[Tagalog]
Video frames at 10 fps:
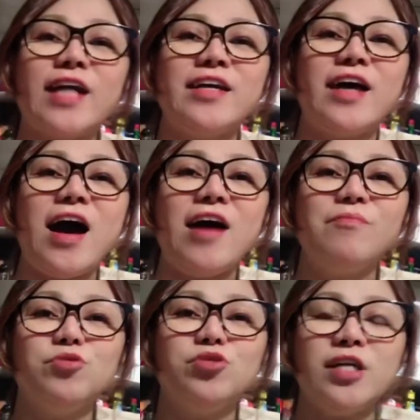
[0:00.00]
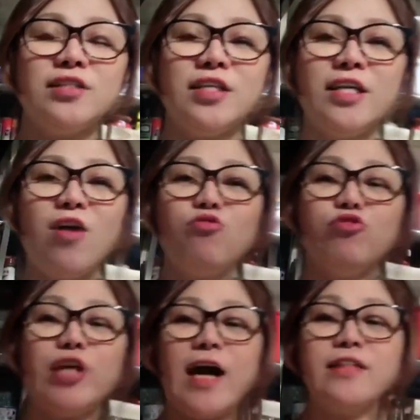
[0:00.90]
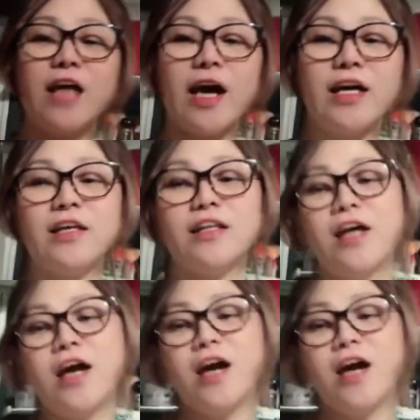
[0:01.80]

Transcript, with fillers: Ayan, pusit. Ihaw ko yan dahil